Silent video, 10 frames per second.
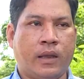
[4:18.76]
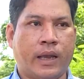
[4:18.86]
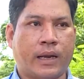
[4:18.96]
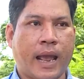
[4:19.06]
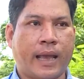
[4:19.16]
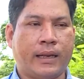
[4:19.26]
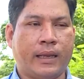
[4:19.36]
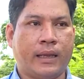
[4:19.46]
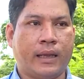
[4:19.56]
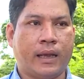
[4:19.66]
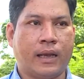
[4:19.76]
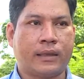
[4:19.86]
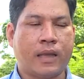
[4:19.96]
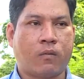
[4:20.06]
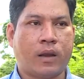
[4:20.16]
Hiện nay thì
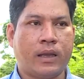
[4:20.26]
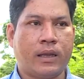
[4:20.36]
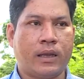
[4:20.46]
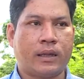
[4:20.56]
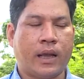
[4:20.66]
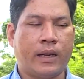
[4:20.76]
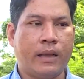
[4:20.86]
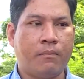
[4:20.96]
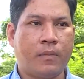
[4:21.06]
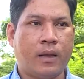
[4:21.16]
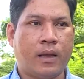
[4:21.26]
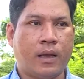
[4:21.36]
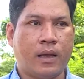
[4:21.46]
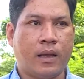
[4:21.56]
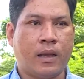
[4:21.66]
trong cái thời điểm
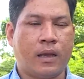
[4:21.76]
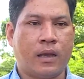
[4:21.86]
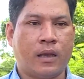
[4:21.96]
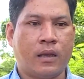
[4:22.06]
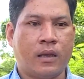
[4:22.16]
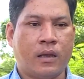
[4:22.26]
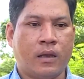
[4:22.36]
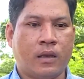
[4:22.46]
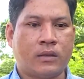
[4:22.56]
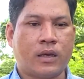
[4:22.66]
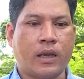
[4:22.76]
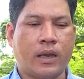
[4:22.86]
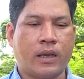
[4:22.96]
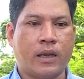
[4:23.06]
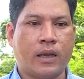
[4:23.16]
xuất
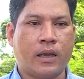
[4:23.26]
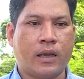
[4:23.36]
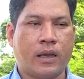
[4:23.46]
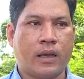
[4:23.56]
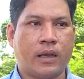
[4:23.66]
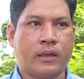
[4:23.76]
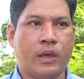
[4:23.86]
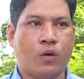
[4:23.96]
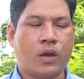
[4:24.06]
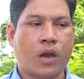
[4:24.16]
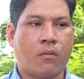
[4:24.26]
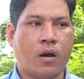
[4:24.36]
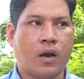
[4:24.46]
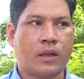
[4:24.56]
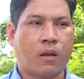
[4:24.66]
hiện nhiều cơn
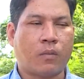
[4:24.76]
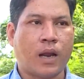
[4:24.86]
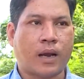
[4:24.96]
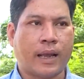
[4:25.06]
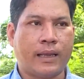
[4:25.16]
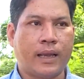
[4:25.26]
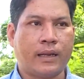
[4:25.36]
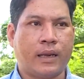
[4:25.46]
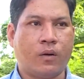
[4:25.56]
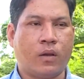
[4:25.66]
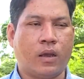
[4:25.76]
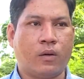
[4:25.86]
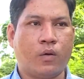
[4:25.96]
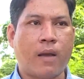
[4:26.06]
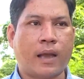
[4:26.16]
mưa trong cái đợt này thì
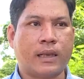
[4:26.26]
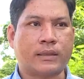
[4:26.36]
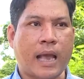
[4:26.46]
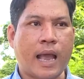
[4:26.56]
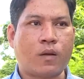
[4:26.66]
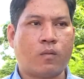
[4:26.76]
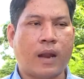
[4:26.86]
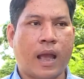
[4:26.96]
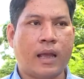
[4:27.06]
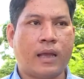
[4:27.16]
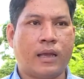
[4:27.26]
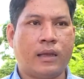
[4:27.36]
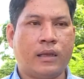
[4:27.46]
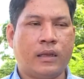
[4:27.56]
Ủy ban dân xã cũng đã